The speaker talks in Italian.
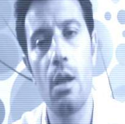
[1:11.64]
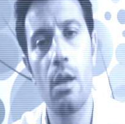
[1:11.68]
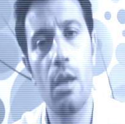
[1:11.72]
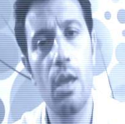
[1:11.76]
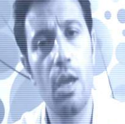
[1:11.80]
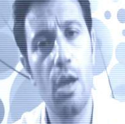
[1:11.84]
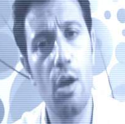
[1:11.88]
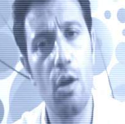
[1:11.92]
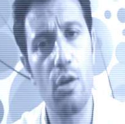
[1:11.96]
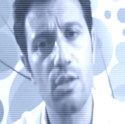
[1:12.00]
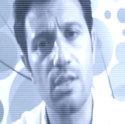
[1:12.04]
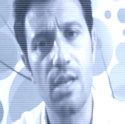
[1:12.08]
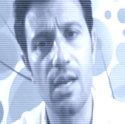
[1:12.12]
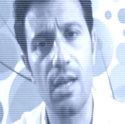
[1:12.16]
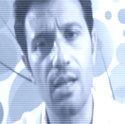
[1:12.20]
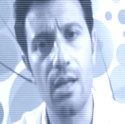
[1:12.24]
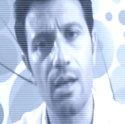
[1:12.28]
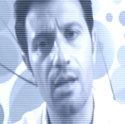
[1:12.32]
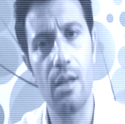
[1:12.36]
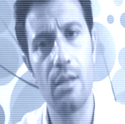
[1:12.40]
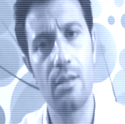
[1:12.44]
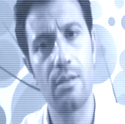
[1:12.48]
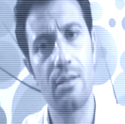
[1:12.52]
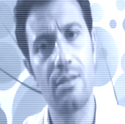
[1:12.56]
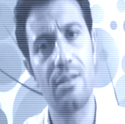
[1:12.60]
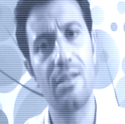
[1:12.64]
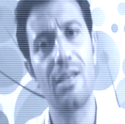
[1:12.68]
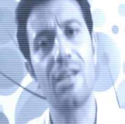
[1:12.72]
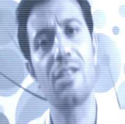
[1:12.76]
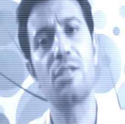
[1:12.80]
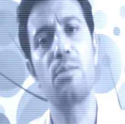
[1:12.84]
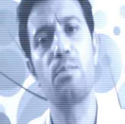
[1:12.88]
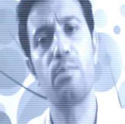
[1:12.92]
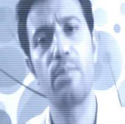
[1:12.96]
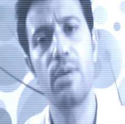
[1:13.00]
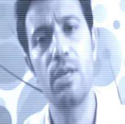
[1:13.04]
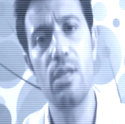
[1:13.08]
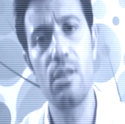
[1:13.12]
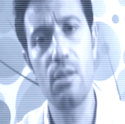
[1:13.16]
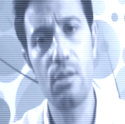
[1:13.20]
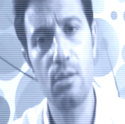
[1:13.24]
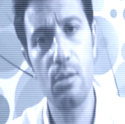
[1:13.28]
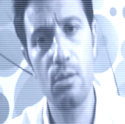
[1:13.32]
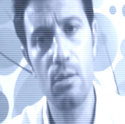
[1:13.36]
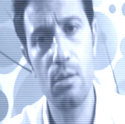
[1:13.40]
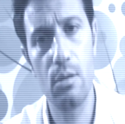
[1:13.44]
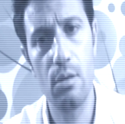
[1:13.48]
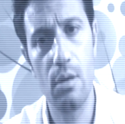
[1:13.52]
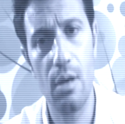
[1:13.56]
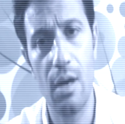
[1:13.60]
Che cosa ti ha
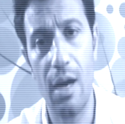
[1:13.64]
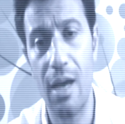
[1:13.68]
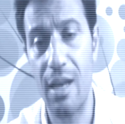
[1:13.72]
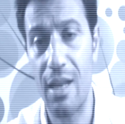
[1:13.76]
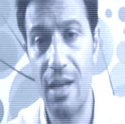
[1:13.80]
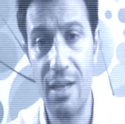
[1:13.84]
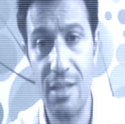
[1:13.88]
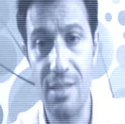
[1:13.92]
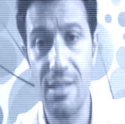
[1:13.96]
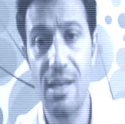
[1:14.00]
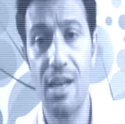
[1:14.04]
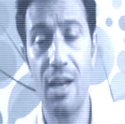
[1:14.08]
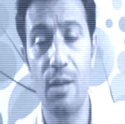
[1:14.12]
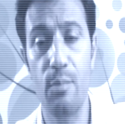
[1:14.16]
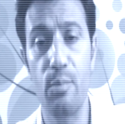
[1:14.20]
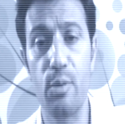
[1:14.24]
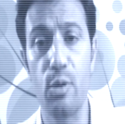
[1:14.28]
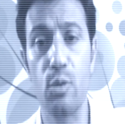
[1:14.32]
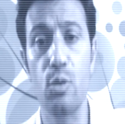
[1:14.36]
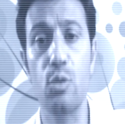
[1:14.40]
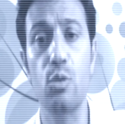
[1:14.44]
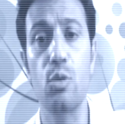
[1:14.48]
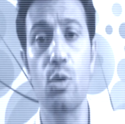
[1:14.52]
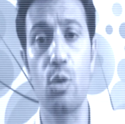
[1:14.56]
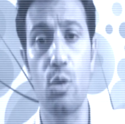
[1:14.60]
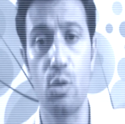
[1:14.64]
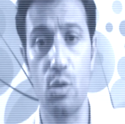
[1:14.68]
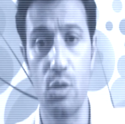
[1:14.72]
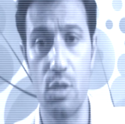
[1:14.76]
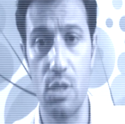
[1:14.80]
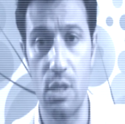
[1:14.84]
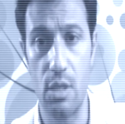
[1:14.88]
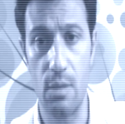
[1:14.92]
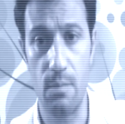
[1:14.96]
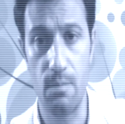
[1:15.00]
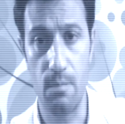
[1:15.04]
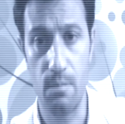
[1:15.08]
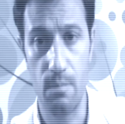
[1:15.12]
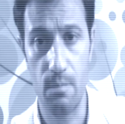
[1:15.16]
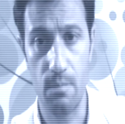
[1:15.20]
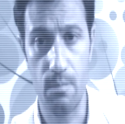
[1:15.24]
spinto a realizzare il prodotto così?